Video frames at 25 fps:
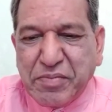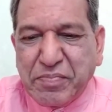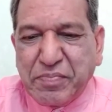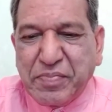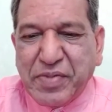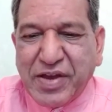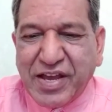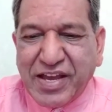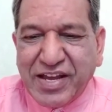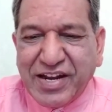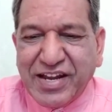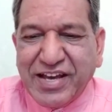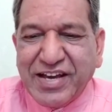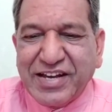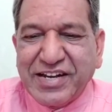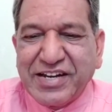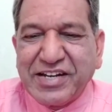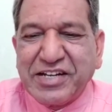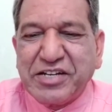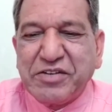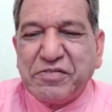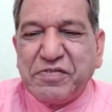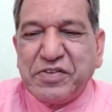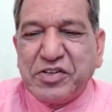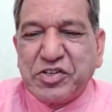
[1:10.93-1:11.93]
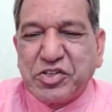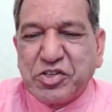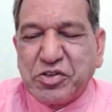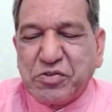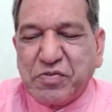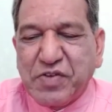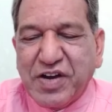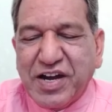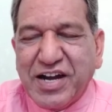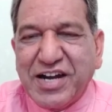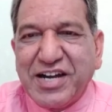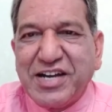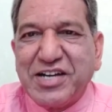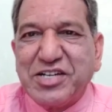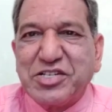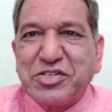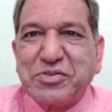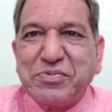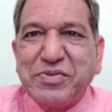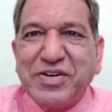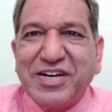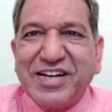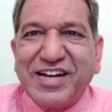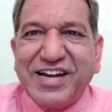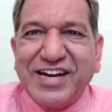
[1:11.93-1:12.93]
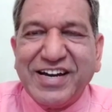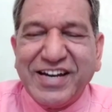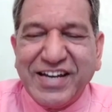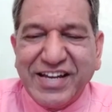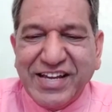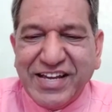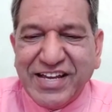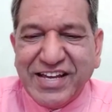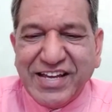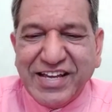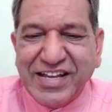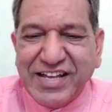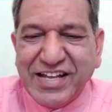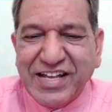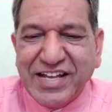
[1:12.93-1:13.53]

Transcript: पहला रंग विश्वास भरा है